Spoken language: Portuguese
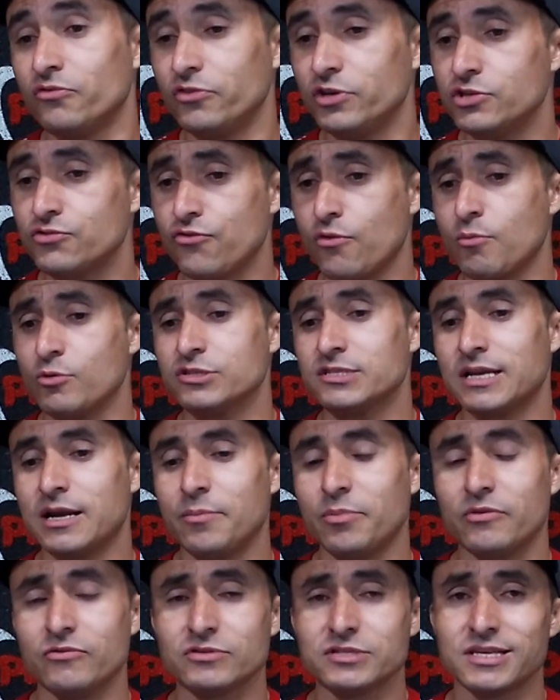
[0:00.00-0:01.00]
vídeo vou mostrar
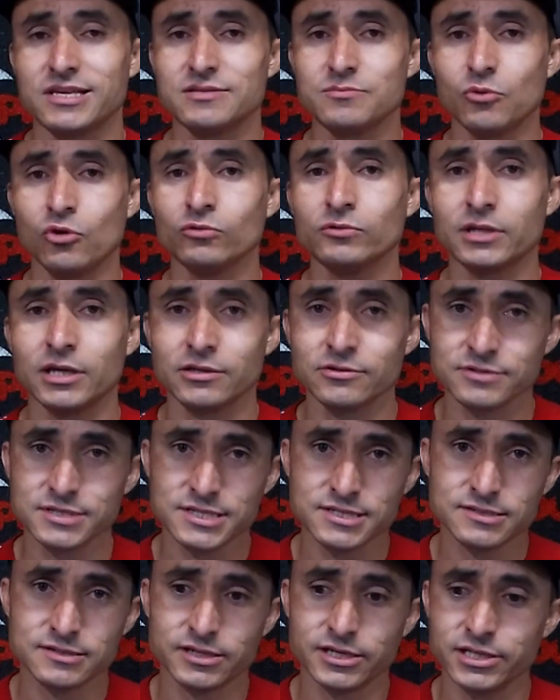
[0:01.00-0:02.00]
para vocês montando os
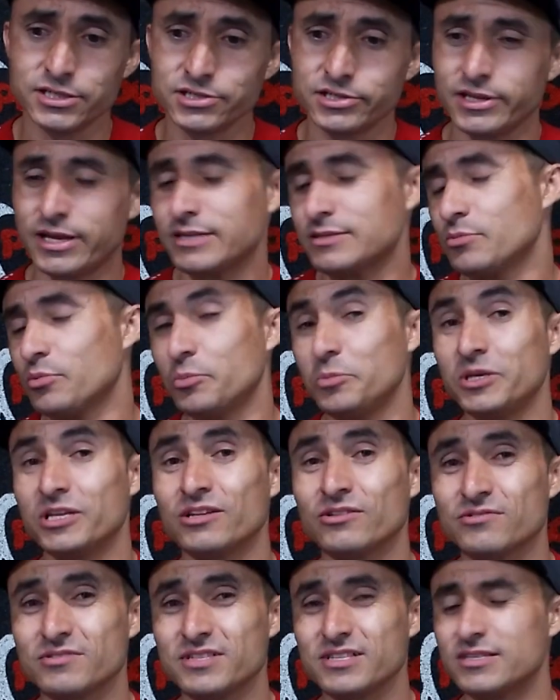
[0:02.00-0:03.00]
street, tá? As
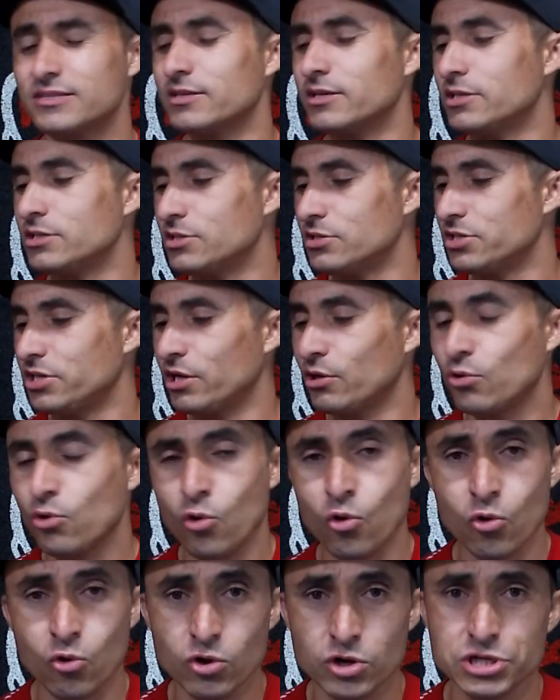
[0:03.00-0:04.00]
bobinas dos street
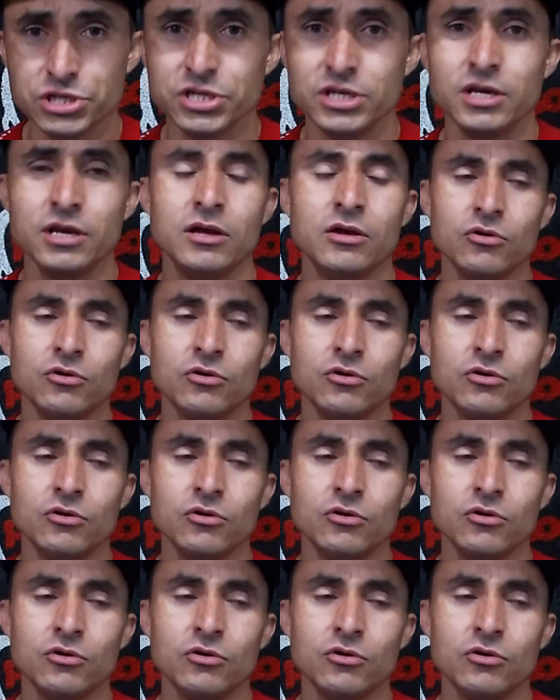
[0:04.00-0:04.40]
chegou hoje.